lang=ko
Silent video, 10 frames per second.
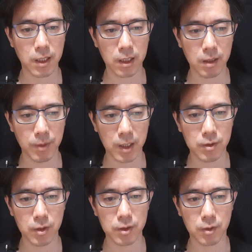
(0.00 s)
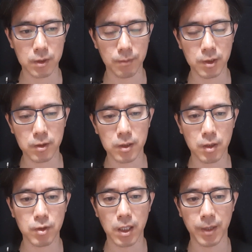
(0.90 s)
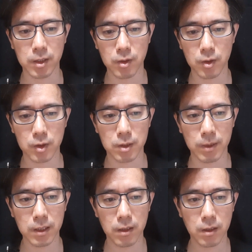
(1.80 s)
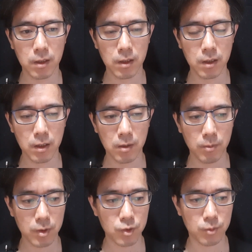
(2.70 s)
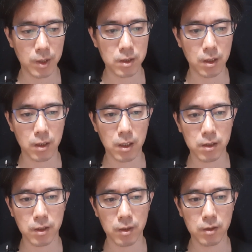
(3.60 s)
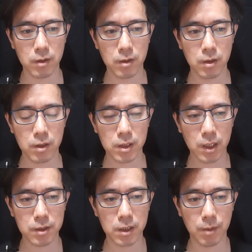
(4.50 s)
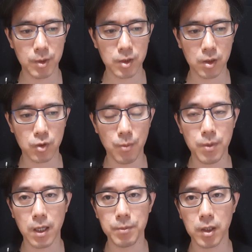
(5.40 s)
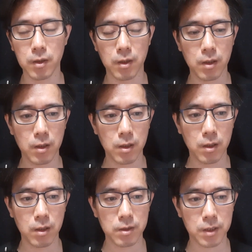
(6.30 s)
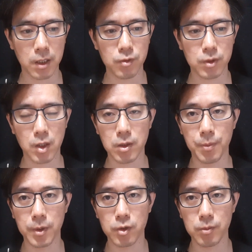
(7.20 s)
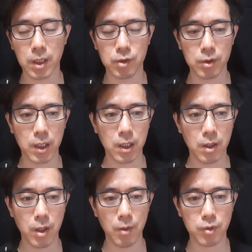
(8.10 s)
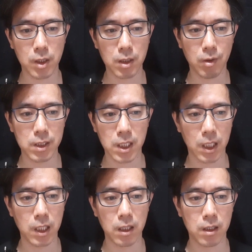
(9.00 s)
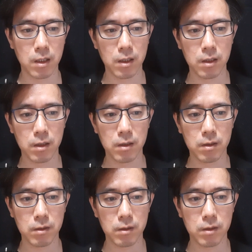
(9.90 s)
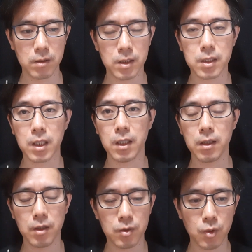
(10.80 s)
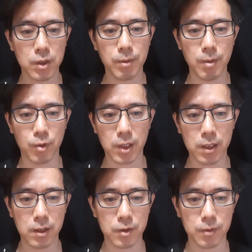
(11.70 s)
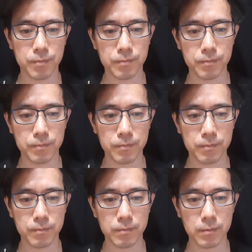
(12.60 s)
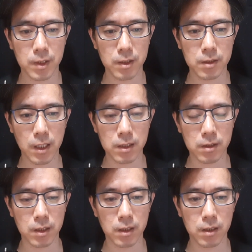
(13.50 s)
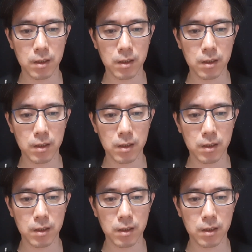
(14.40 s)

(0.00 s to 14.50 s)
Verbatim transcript: 가격이 많이 떨어지고 삼성전자도 되게 많이 떨어졌지만 뭐 주변에서 얘기할 때는 시간 지나면 저거 전보하면 장기 투자로 내버려두면 나중에 회복된다고 하니까 쉽게 손절을 못하는 거죠. 이런 사항들이